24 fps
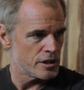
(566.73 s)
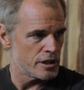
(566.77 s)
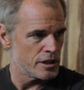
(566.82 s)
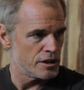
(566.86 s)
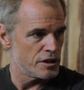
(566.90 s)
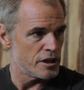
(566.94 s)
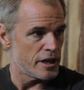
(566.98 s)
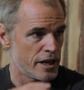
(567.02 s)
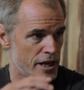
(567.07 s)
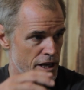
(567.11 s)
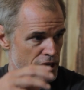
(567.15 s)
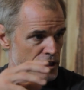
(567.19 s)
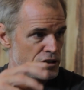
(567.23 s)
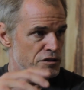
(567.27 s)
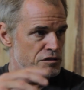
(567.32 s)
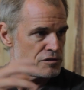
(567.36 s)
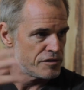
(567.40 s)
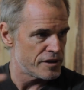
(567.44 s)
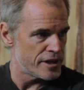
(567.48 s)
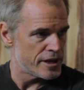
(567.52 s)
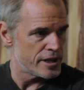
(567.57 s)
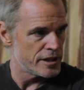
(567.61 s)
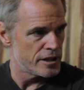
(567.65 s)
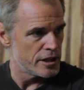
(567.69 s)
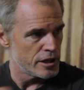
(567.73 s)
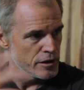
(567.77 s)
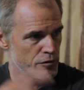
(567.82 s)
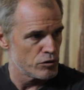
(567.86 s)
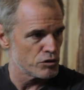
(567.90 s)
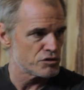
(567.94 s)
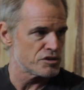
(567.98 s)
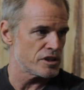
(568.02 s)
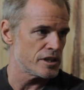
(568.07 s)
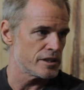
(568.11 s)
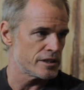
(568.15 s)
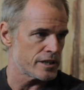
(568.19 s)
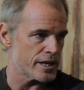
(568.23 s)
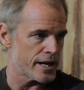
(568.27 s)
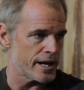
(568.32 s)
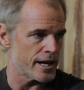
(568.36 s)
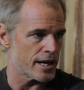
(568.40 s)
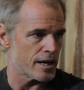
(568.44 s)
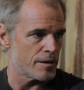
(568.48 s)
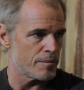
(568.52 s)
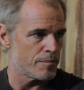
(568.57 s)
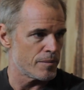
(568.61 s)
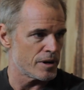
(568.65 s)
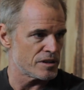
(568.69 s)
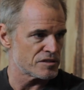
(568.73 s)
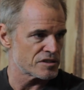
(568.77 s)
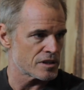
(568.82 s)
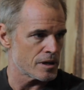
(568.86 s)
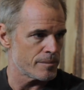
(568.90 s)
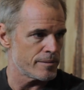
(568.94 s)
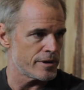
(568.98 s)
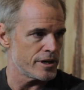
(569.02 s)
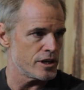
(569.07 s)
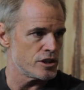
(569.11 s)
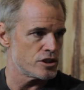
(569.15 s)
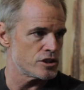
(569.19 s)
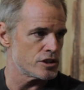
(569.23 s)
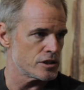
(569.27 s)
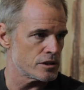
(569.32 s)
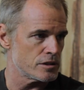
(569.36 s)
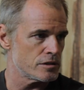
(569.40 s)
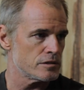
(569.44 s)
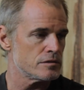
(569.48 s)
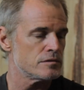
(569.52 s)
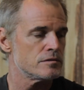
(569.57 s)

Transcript: ele, eles vendem e você entrega. Exatamente. É,